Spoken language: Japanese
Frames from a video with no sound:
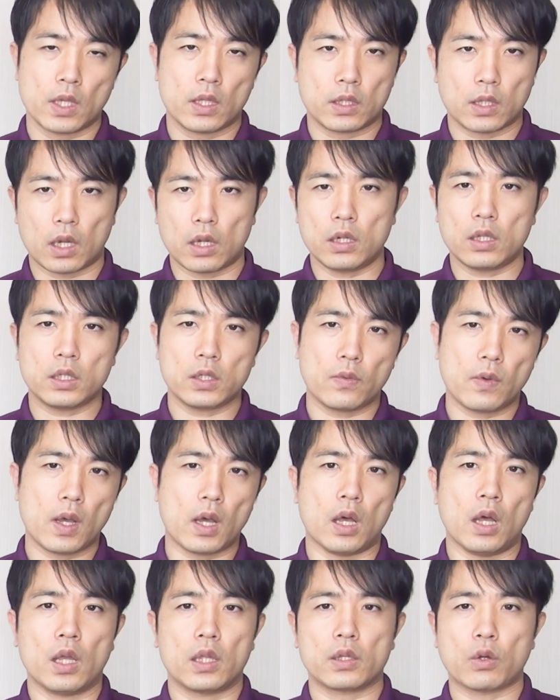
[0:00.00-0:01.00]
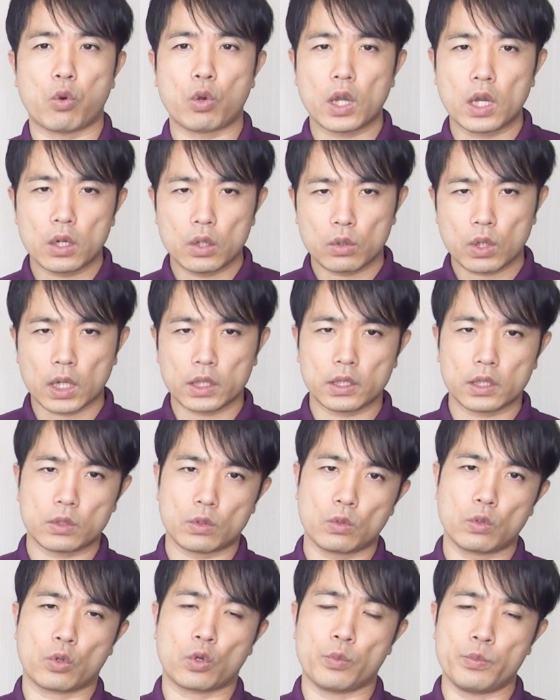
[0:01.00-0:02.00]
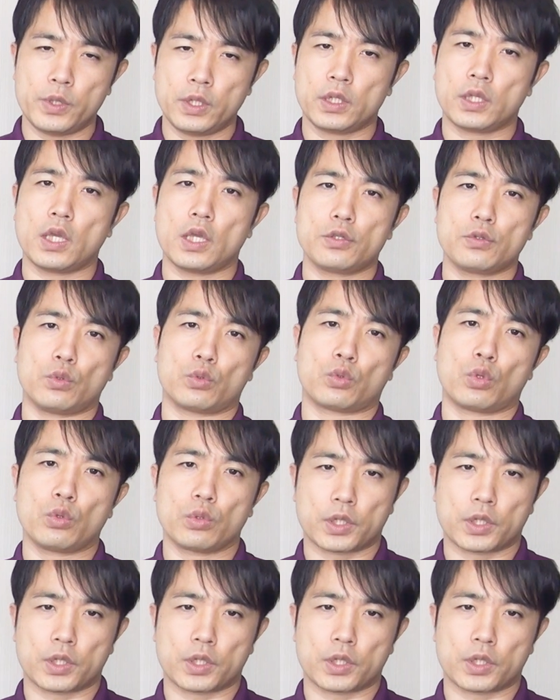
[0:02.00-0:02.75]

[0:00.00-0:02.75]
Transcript: であなたは他の方とのコミュニケーションを取